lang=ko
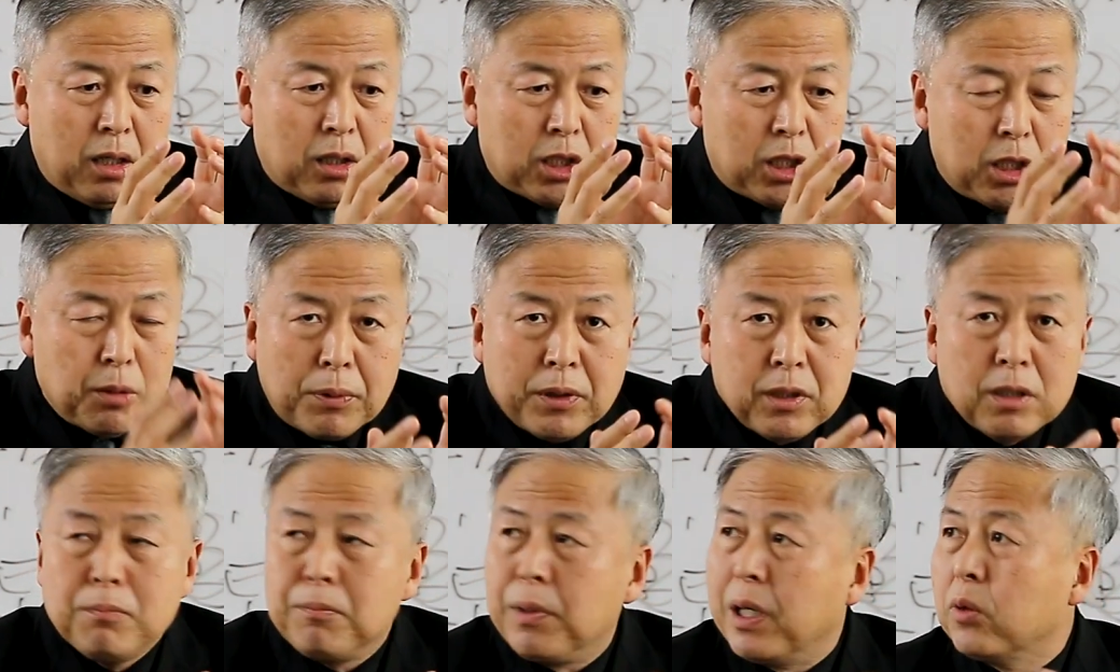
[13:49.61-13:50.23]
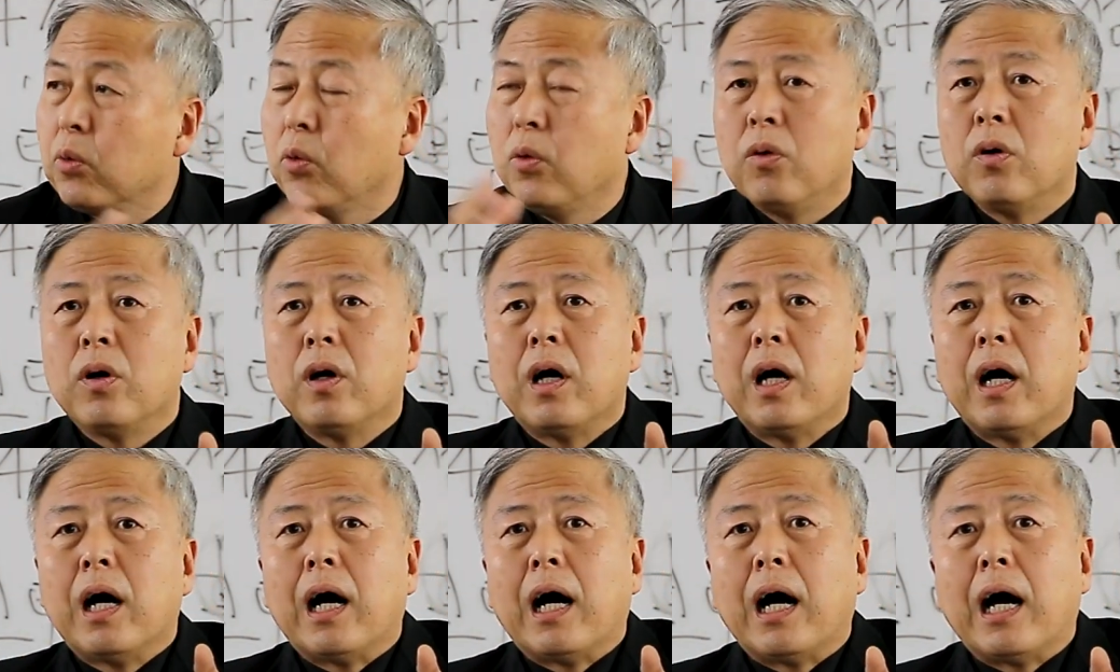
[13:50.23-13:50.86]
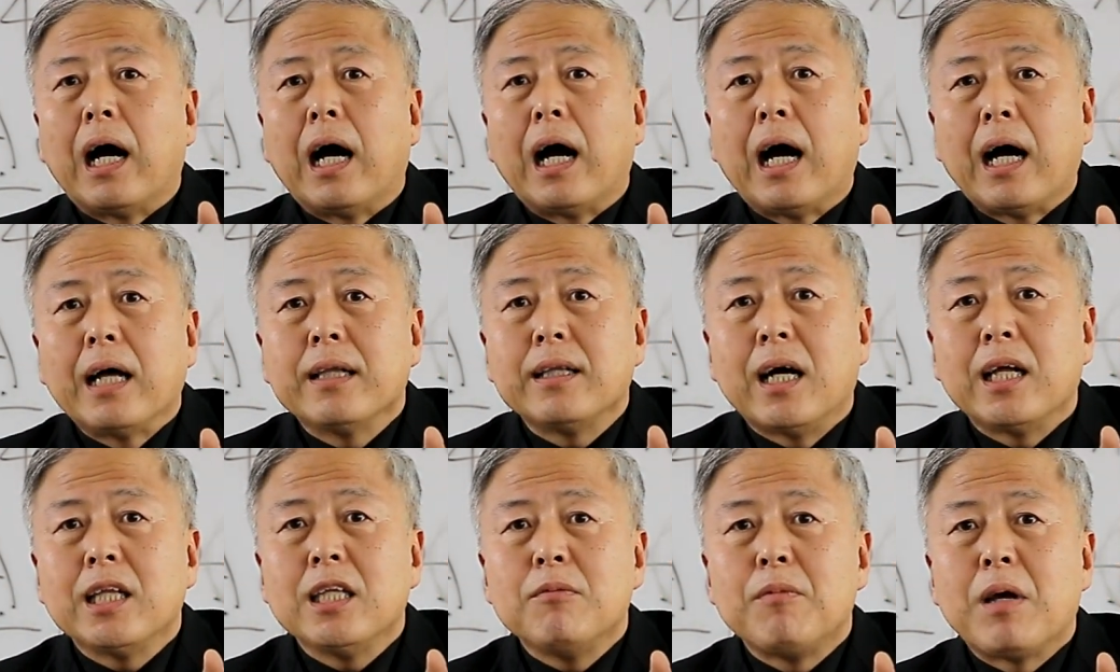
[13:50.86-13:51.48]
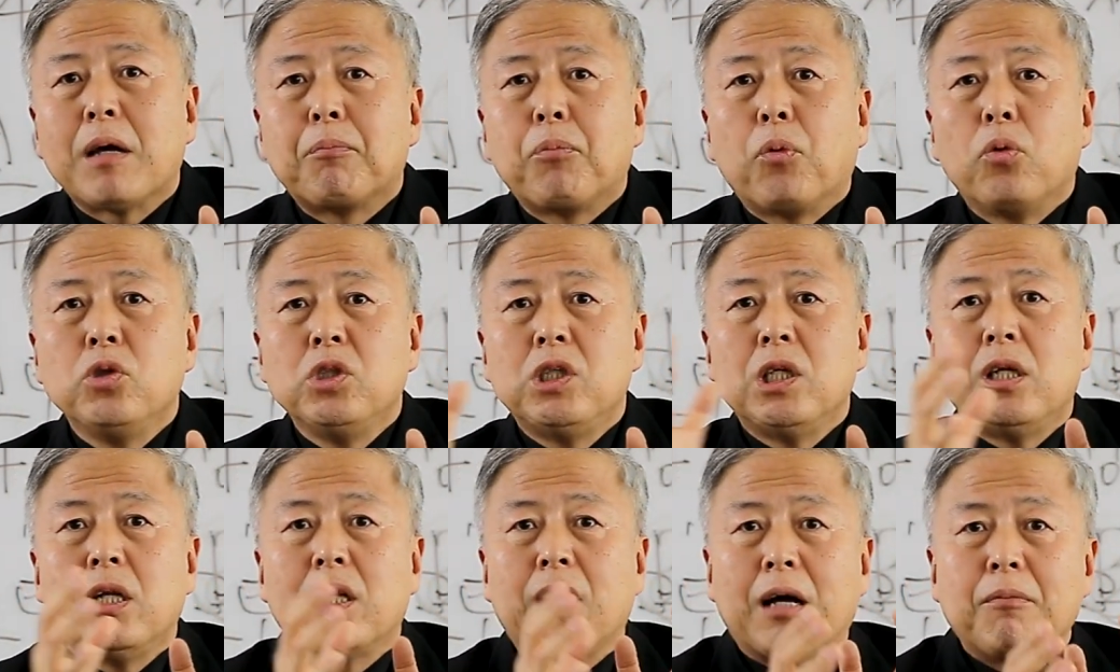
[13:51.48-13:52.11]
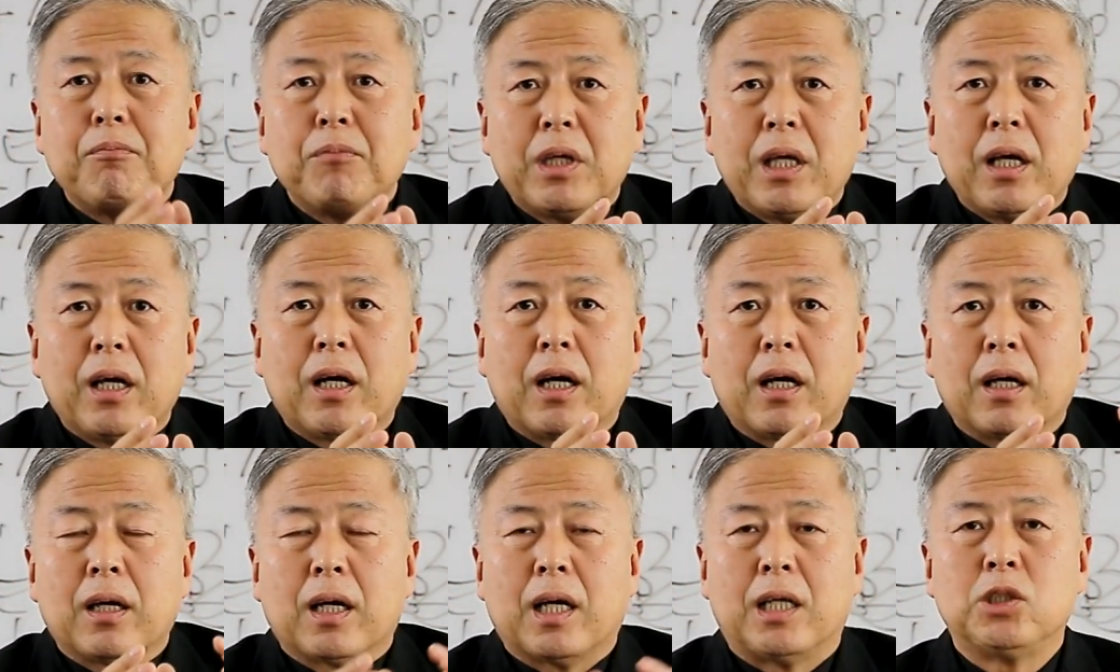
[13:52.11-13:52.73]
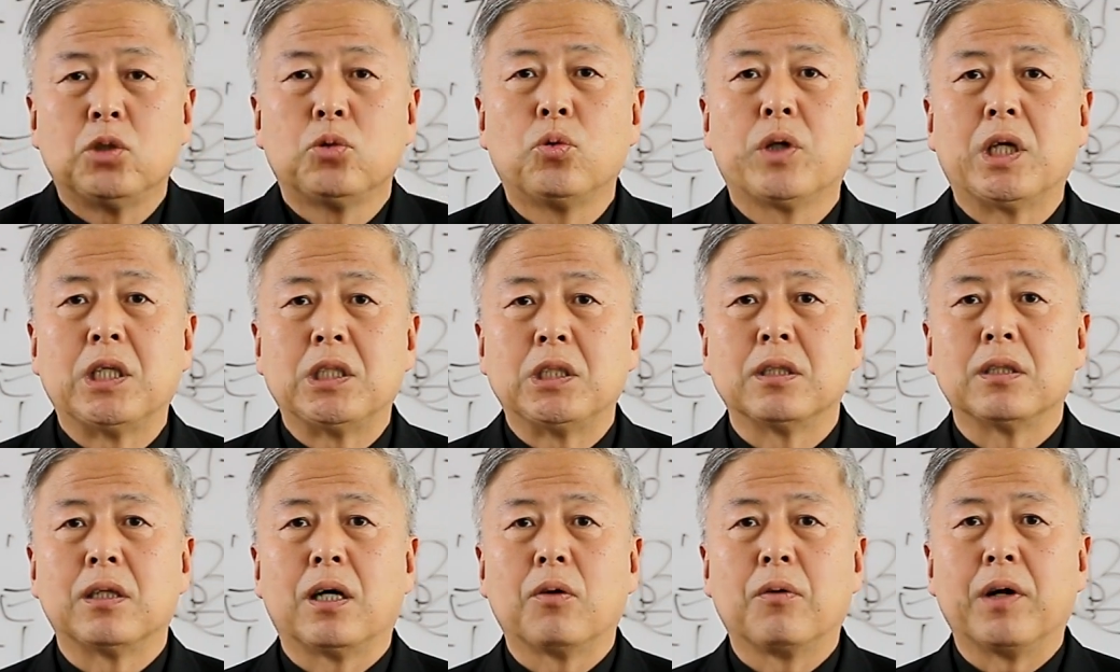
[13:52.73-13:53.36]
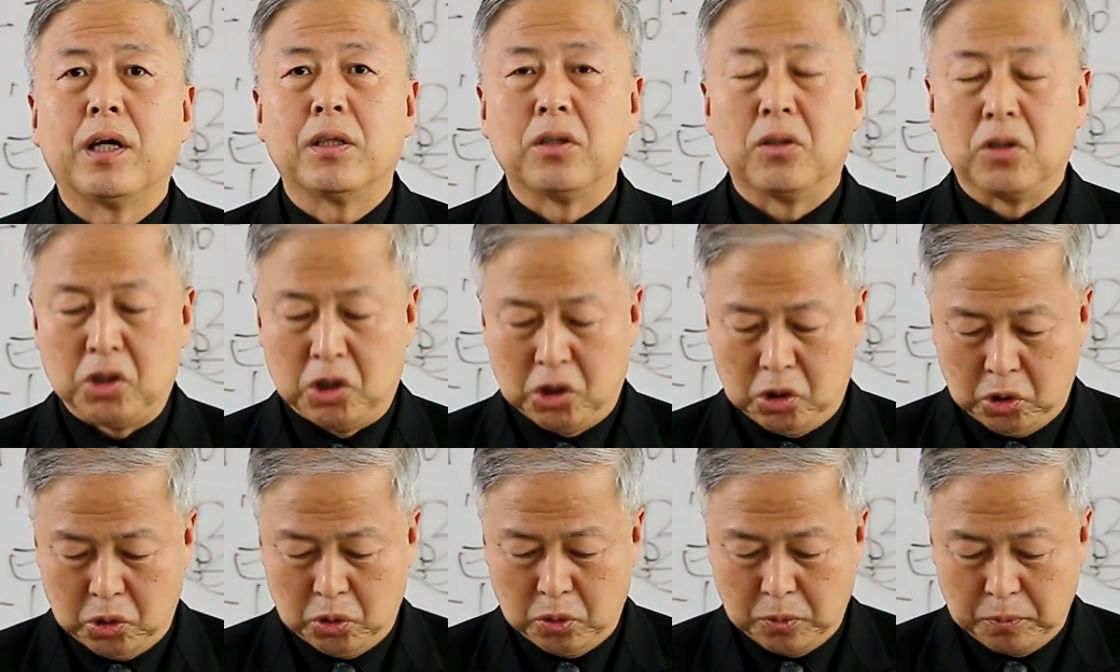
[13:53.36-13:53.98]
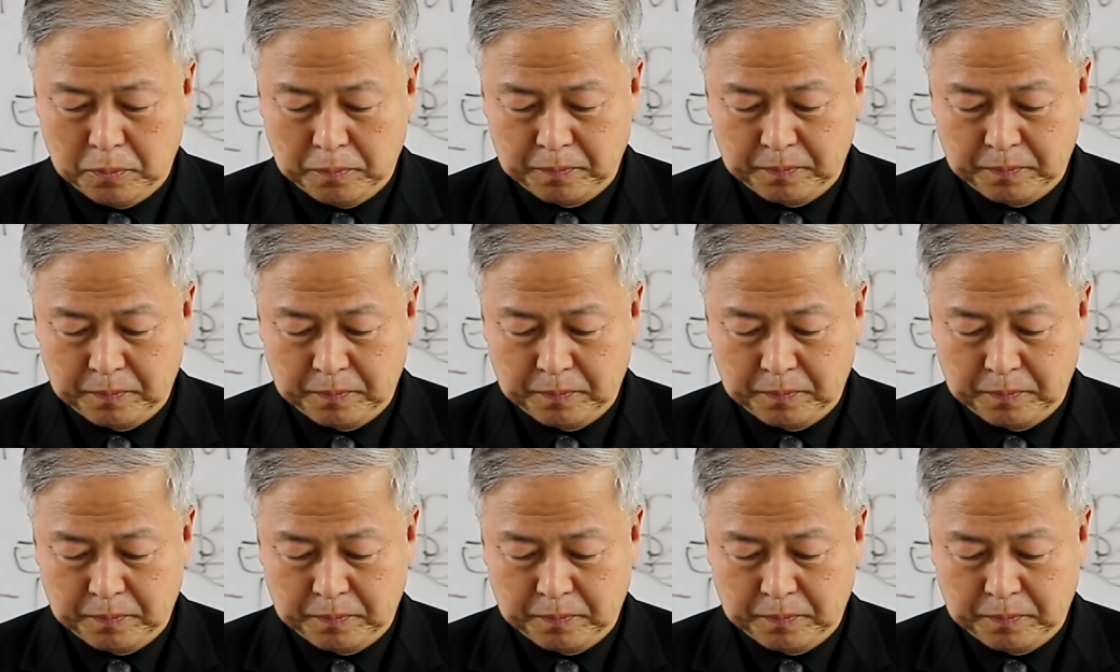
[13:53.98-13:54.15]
그분은 바로 하나님의 본질을 함께 가지고 계신다고 하는 것이죠.